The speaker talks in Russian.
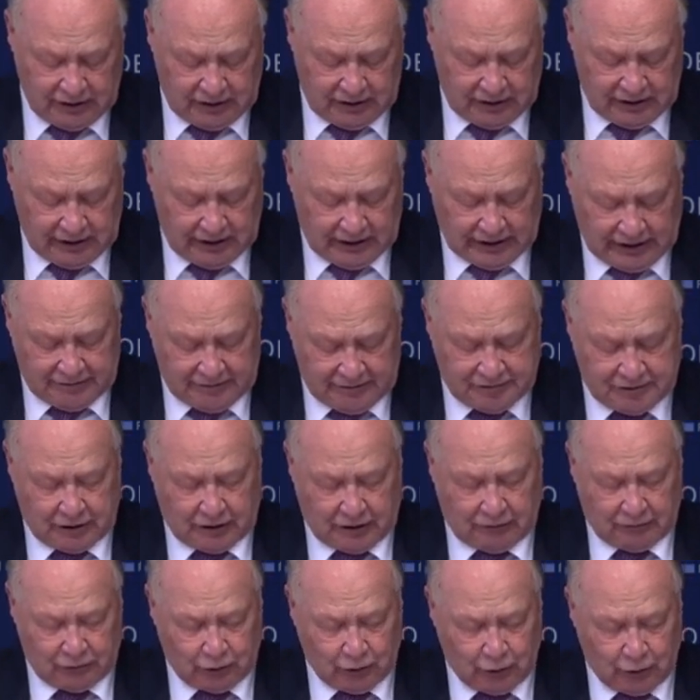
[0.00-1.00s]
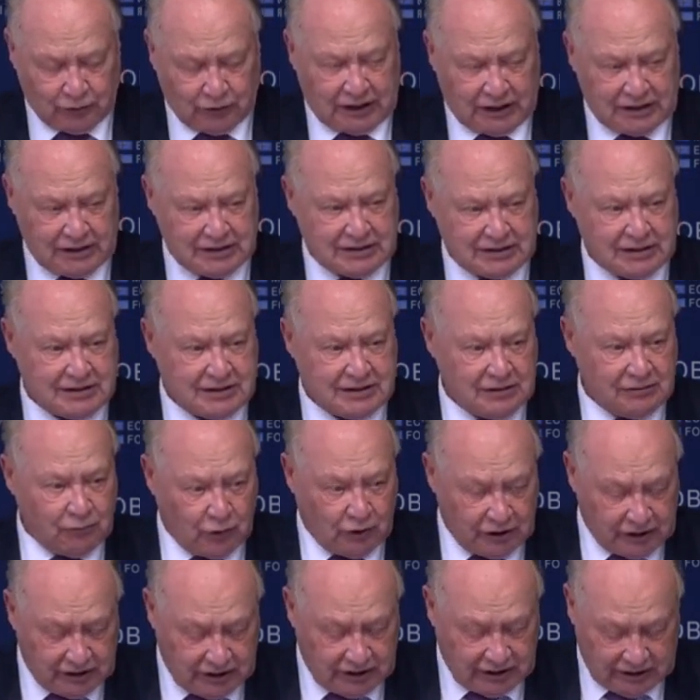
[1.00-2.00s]
она все равно у нас на
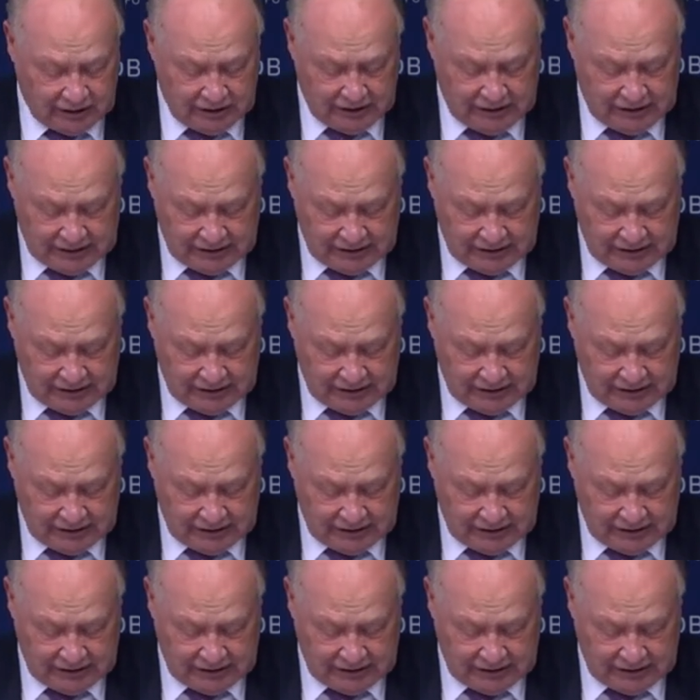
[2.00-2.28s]
сегодня